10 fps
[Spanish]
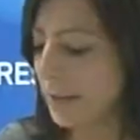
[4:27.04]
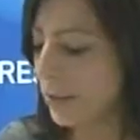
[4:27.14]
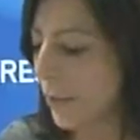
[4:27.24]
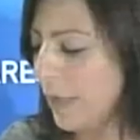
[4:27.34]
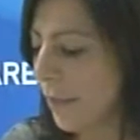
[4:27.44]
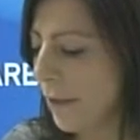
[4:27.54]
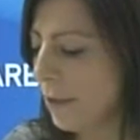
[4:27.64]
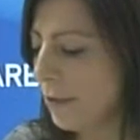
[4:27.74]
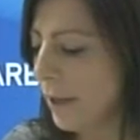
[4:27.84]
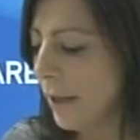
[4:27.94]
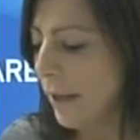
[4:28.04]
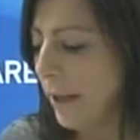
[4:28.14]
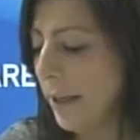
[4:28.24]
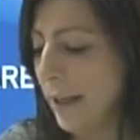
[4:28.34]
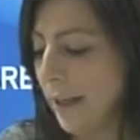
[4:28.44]
asociación
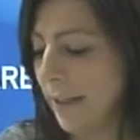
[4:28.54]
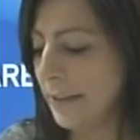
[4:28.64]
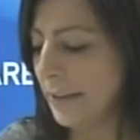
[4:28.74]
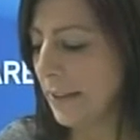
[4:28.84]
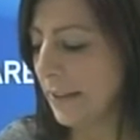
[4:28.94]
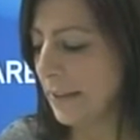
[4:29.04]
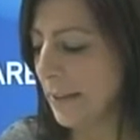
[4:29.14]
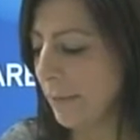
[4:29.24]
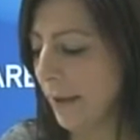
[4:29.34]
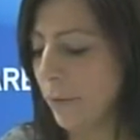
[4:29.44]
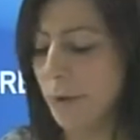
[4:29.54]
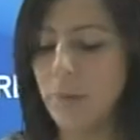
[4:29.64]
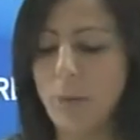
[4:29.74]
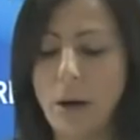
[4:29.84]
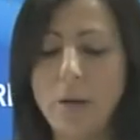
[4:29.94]
y que necesita que se le pague.
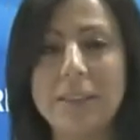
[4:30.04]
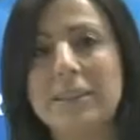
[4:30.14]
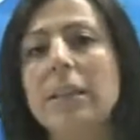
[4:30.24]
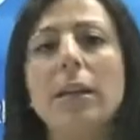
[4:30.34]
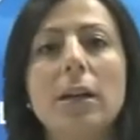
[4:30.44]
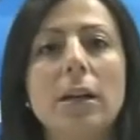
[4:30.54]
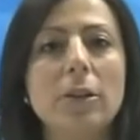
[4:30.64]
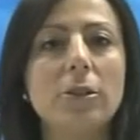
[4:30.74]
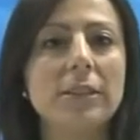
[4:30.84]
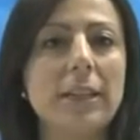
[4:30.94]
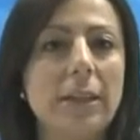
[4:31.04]
Bueno, pues aún así no se le